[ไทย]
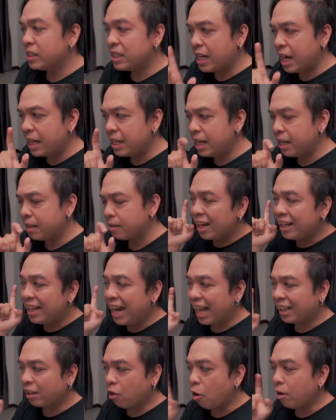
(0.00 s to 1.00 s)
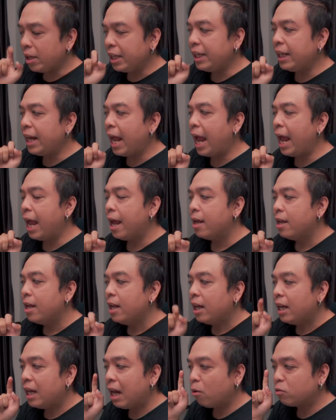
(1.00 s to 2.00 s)
ราะฉะนั้นเนี่ยณตอนนี้นะ
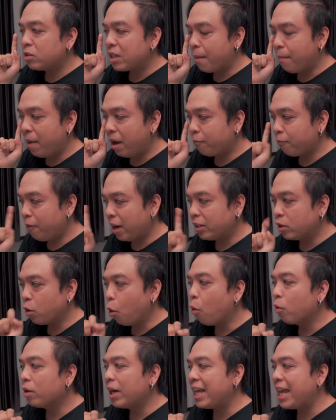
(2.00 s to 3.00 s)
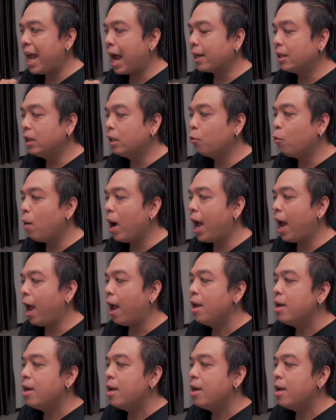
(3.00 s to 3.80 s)
เราสามารถฟันธงได้อย่างหนึ่งว่า